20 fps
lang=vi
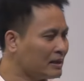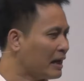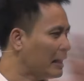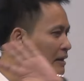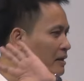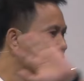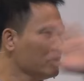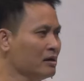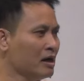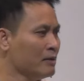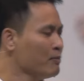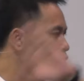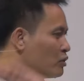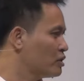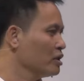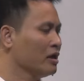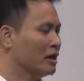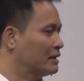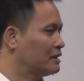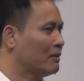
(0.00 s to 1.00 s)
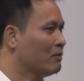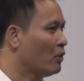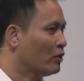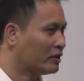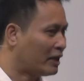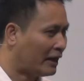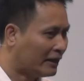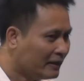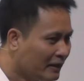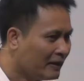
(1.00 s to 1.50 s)
Hơn tất cả những người mục
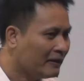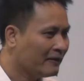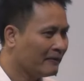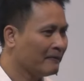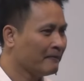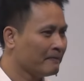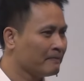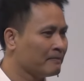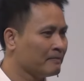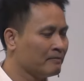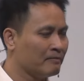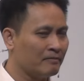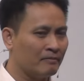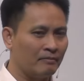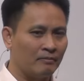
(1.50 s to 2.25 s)
sư ở trong hội thánh đi.